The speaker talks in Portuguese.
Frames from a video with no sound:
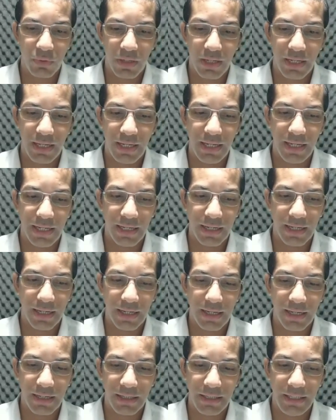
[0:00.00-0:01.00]

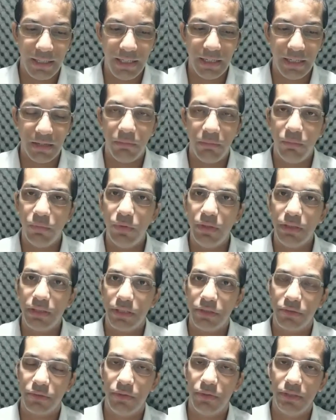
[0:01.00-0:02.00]
é, e
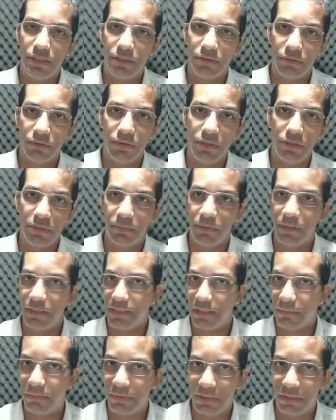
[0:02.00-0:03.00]
muitas coisas hoje, por
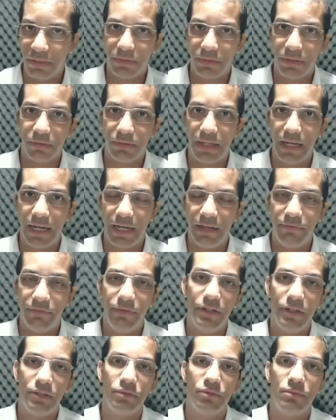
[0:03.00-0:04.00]
exemplo, seu celular é
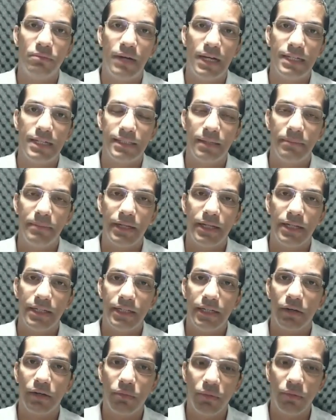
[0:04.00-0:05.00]
feito com base da
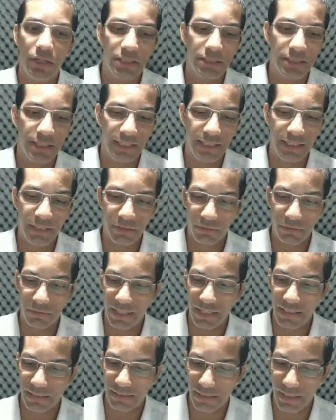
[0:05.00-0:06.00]
mecânica quântica. Isso
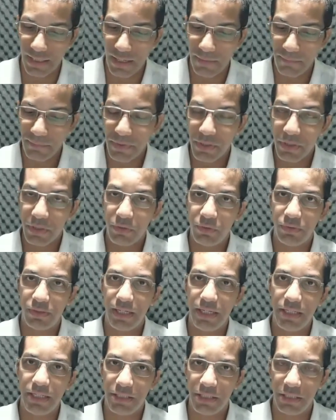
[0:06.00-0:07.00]
quer dizer que os
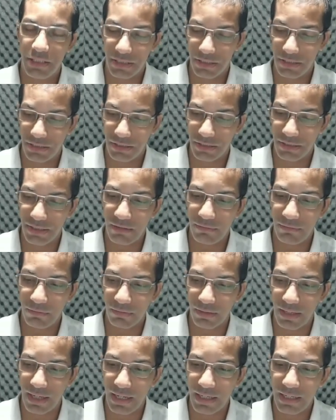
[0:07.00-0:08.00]
cientistas que
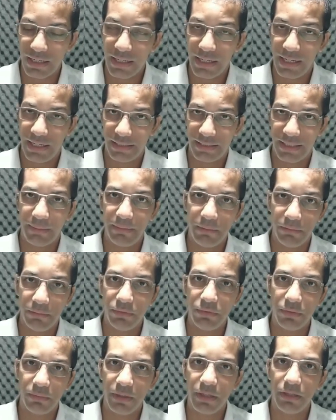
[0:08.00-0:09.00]
estavam lá, eles sabem
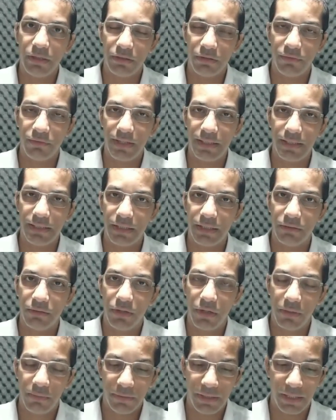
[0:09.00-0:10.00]
muito bem o que estão fazendo,
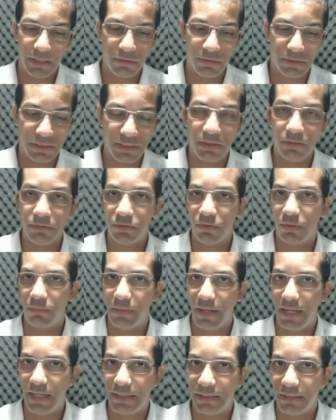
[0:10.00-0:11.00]
porque se não
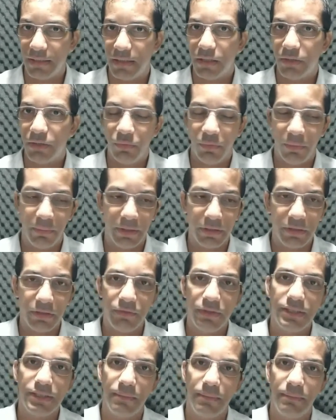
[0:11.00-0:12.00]
soubesse, no momento que
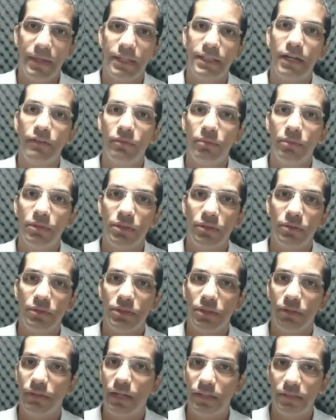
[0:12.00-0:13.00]
você apertava o botão do
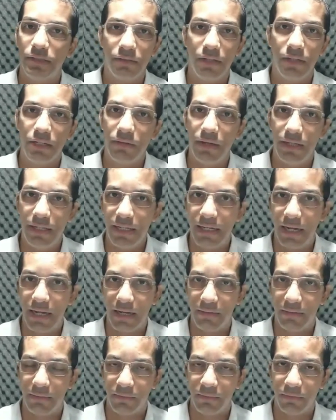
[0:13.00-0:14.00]
celular, o celular não ia
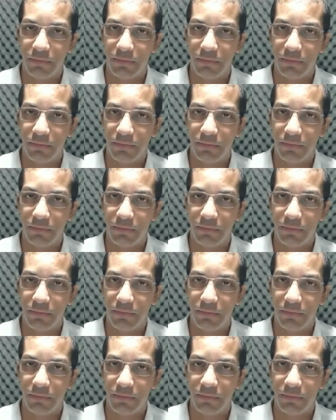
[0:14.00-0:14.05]
ligar,